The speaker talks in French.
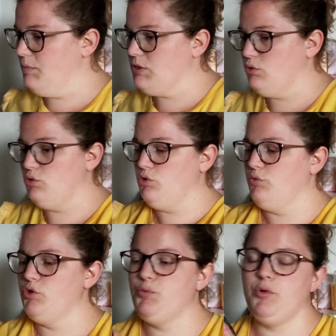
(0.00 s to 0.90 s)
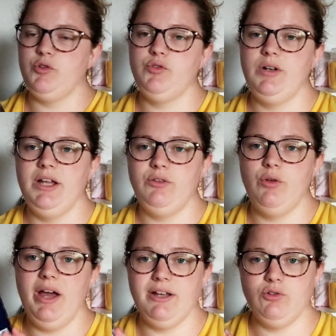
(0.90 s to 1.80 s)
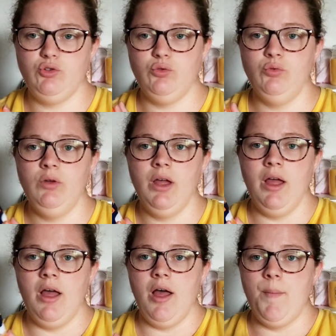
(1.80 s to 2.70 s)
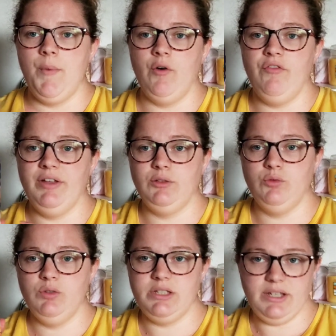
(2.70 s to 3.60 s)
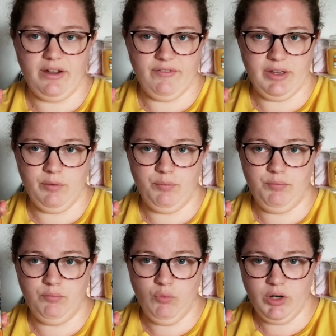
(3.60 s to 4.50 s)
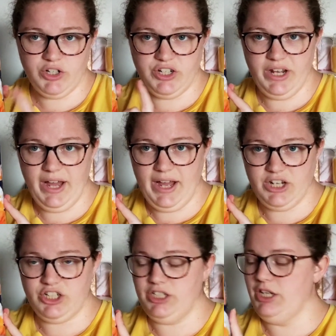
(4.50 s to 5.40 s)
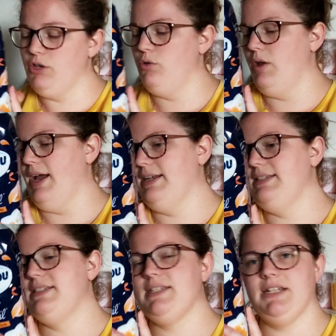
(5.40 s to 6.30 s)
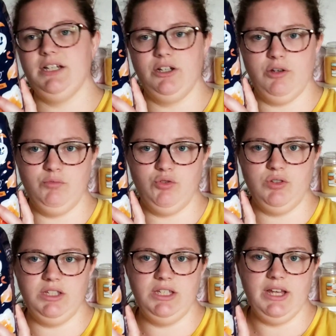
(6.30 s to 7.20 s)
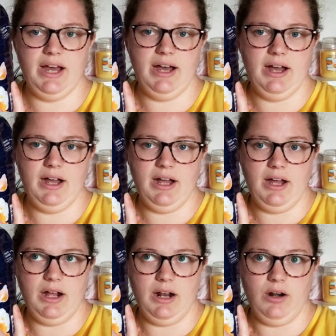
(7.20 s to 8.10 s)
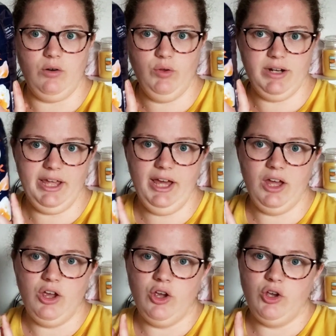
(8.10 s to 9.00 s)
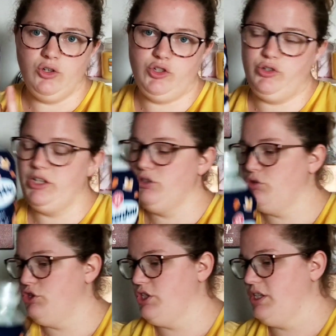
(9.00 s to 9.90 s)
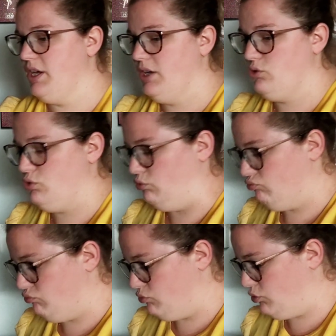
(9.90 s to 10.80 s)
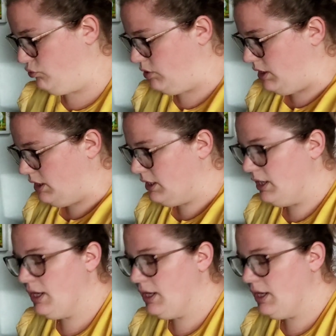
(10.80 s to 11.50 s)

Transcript: Parce que souvent, je prends cela de Action. Mais en fin de compte, ça revient moins cher acheter le 1,5 litre comme ceci à Leclerc que ceux-là de chez Action. Donc voilà.